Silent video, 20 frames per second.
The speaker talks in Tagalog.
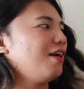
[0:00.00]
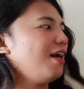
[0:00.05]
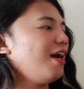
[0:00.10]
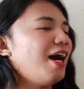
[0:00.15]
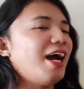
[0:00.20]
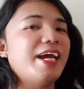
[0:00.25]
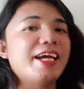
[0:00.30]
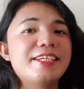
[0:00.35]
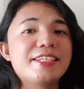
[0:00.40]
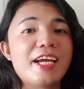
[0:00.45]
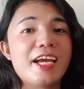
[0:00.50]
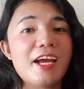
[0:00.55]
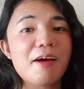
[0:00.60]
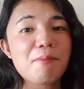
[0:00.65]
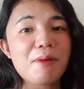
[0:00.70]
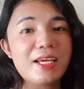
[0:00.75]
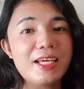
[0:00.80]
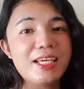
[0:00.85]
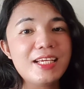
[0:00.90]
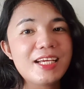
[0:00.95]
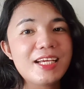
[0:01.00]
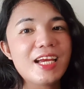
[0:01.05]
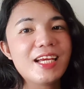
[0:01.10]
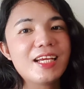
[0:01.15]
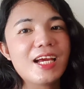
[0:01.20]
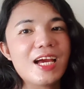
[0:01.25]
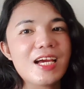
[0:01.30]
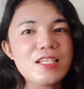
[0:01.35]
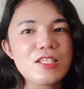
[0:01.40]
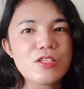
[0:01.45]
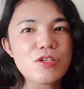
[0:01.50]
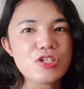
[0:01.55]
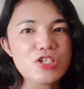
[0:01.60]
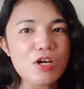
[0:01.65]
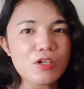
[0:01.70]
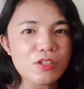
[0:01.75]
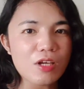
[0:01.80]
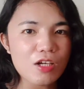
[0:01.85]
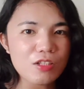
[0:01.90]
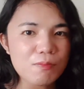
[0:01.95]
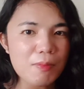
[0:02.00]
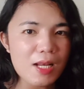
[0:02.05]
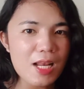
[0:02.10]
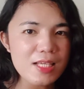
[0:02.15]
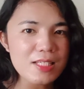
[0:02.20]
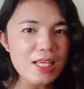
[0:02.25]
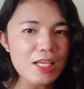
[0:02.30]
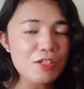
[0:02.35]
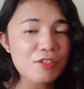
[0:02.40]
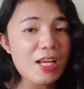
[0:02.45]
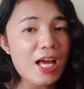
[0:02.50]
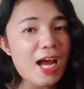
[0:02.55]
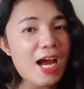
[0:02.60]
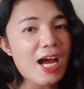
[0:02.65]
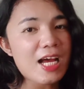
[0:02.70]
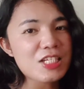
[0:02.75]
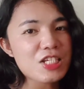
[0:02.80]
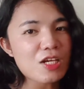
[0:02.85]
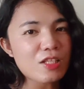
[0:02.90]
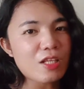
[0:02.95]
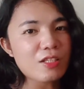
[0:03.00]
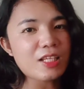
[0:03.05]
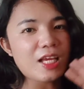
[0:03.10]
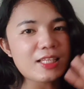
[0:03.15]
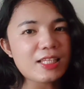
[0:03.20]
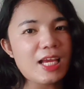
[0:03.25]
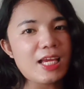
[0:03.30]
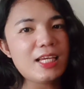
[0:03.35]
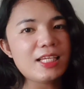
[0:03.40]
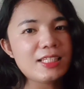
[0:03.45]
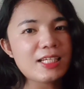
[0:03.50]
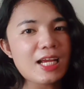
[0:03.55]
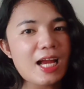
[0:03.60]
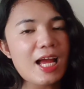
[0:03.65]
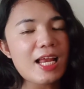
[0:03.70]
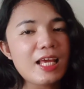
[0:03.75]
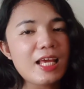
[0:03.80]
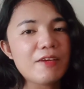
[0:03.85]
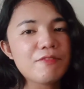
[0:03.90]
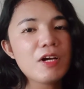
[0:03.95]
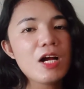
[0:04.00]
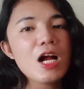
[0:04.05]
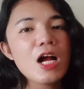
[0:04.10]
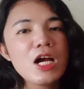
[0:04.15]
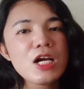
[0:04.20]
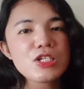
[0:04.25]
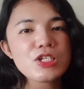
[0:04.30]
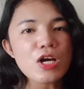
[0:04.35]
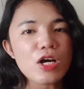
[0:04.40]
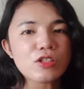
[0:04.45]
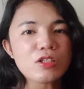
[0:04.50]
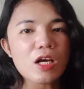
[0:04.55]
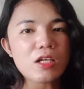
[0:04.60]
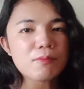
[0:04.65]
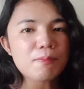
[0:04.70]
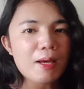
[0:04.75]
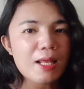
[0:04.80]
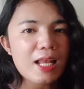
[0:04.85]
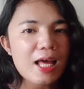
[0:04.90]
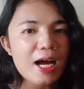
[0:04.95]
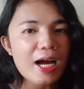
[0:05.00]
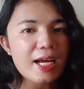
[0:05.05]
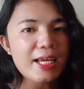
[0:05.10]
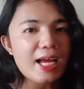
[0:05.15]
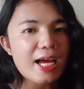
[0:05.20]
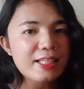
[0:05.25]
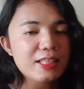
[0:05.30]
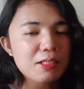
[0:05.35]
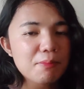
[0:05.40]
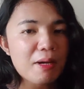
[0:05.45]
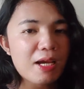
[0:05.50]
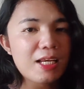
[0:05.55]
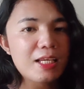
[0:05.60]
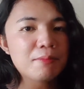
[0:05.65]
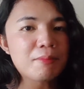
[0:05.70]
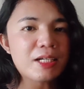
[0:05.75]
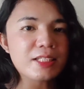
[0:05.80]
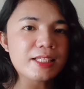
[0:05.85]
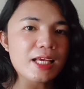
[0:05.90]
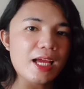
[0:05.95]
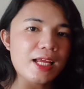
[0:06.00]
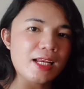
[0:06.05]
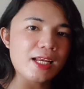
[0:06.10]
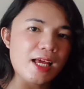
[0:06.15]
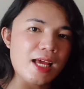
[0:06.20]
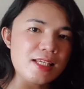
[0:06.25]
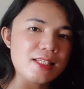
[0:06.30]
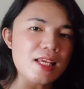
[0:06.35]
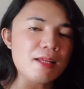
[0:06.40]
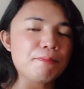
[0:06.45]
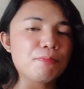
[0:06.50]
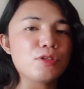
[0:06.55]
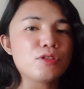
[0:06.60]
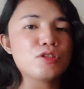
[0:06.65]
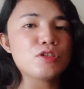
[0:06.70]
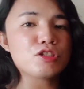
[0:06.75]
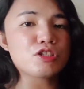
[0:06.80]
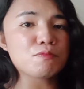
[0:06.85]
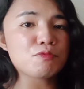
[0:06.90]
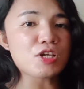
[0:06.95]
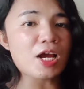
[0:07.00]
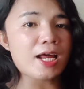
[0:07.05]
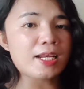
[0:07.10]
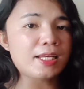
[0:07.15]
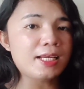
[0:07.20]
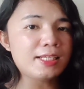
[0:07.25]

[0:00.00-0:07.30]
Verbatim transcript: Ayan, kaya maingay guys. So, shout out pala sa inyong lahat. Shout out kay Eileen Caleb. Shout out pala kay Ate Maylin Martinez. And po yung YouTube channel